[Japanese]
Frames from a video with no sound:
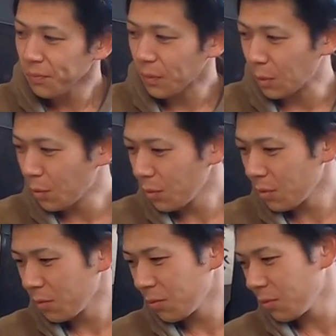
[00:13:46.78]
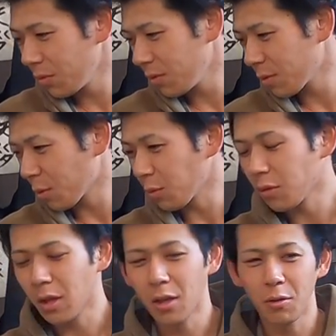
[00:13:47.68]
どういうこと
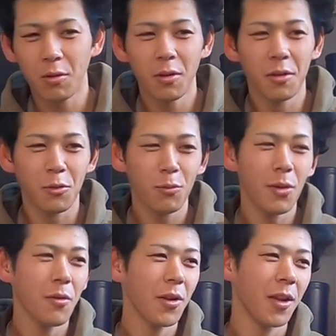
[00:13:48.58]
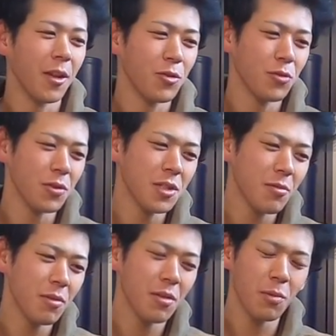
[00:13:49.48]
なんやろ夢占いちょっと
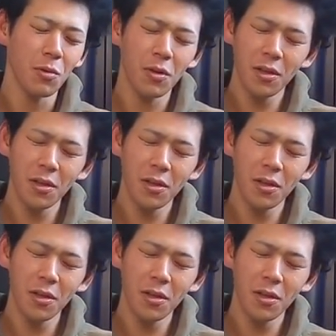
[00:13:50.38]
調べてみよう